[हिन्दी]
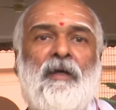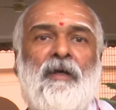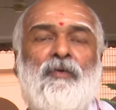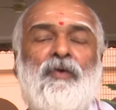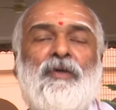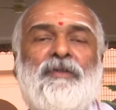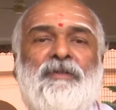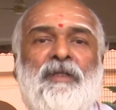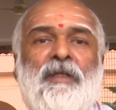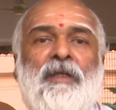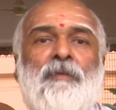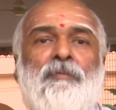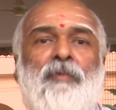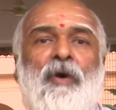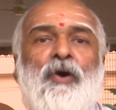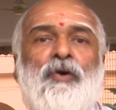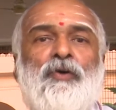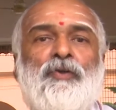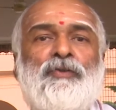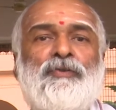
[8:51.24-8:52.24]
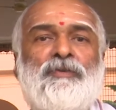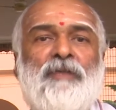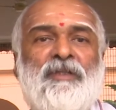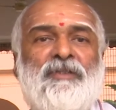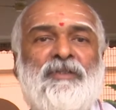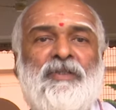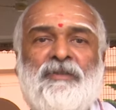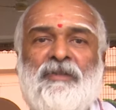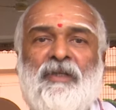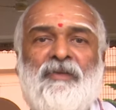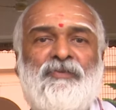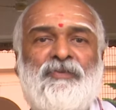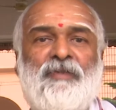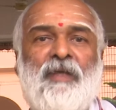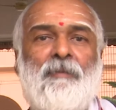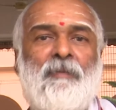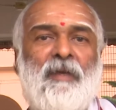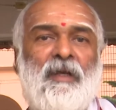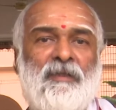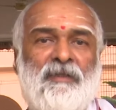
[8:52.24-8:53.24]
वो दिन बहुत अच्छी तरह से
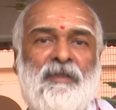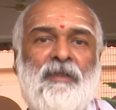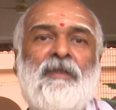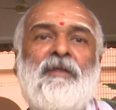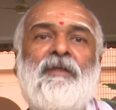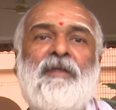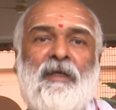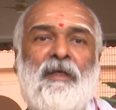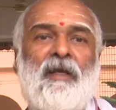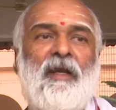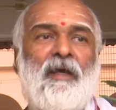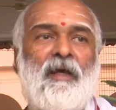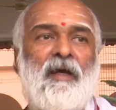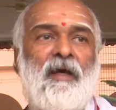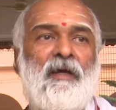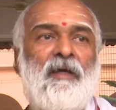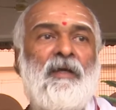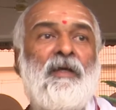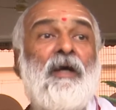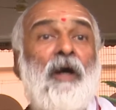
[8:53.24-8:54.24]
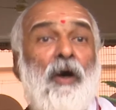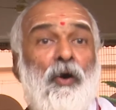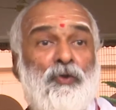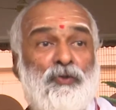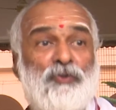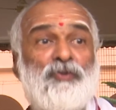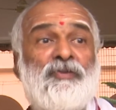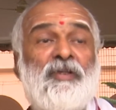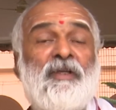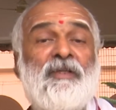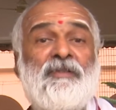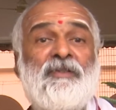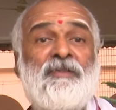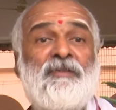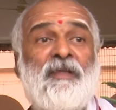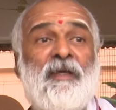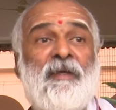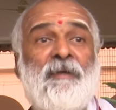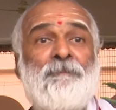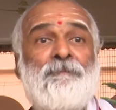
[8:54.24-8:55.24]
हमारा दिन निकलेगा और दूसरा
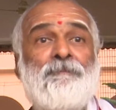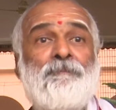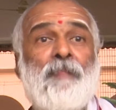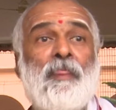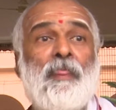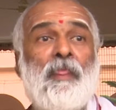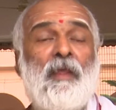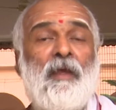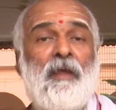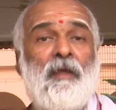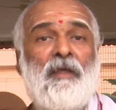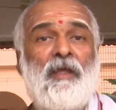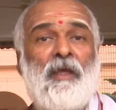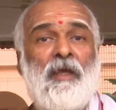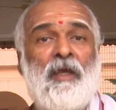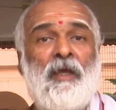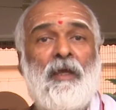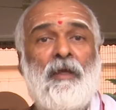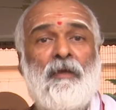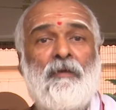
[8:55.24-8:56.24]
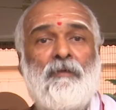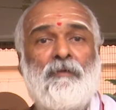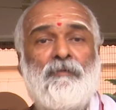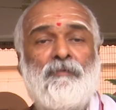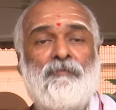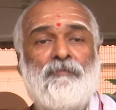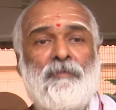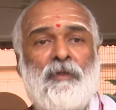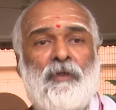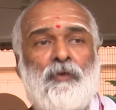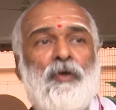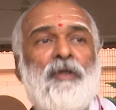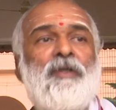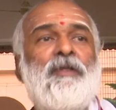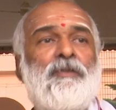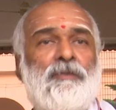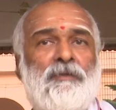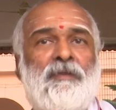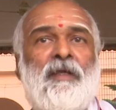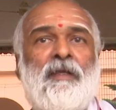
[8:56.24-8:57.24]
चीज़ है यह कोई
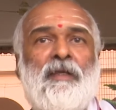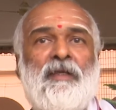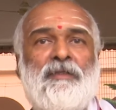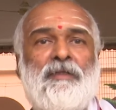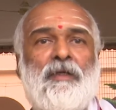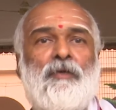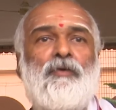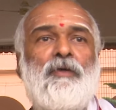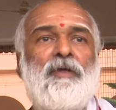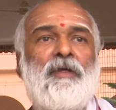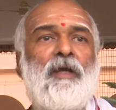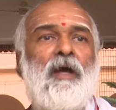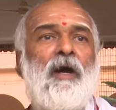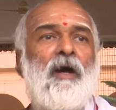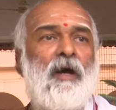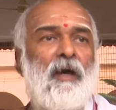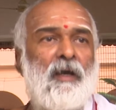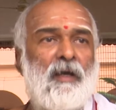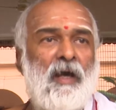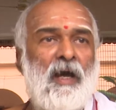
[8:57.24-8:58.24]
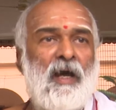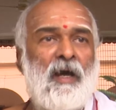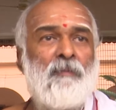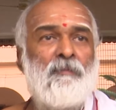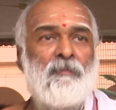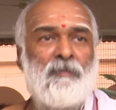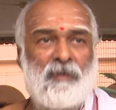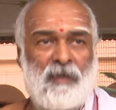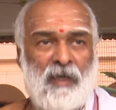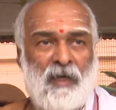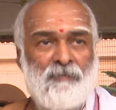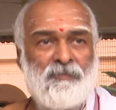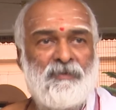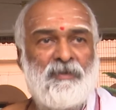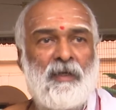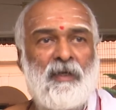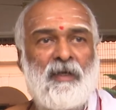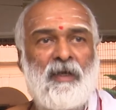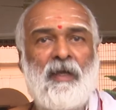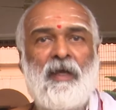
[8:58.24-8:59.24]
देख लीजिए कोई आ, काम काम
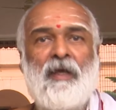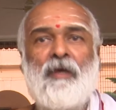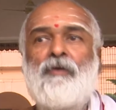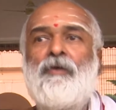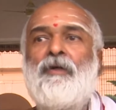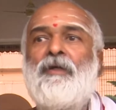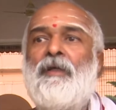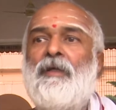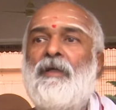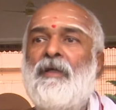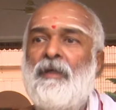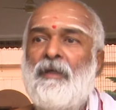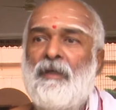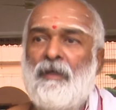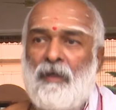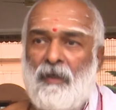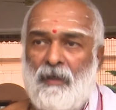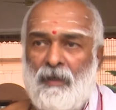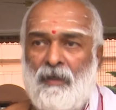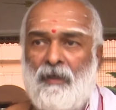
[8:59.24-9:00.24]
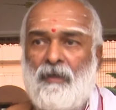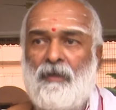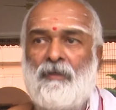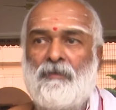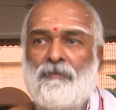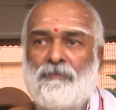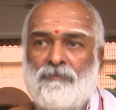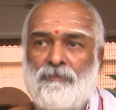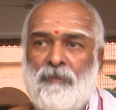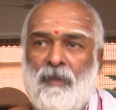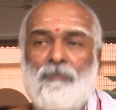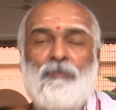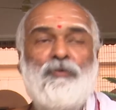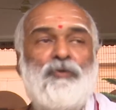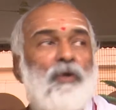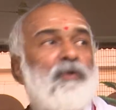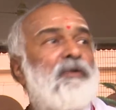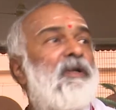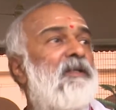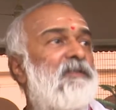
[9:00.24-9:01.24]
चल रहा है कोई आ, हम
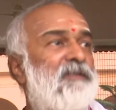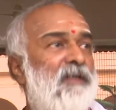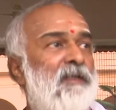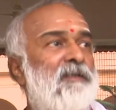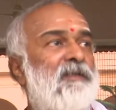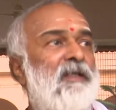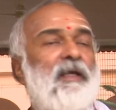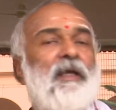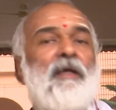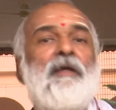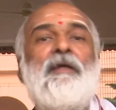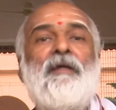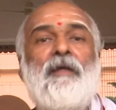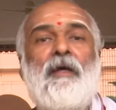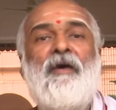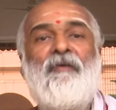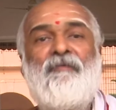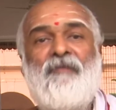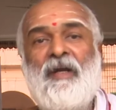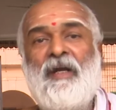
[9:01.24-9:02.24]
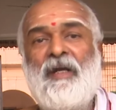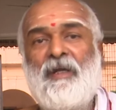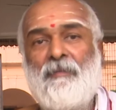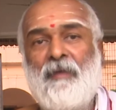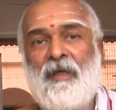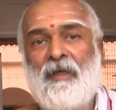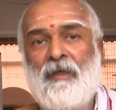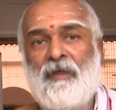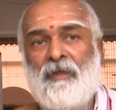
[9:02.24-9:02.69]
दौड़ना चाहते हैं फील्ड में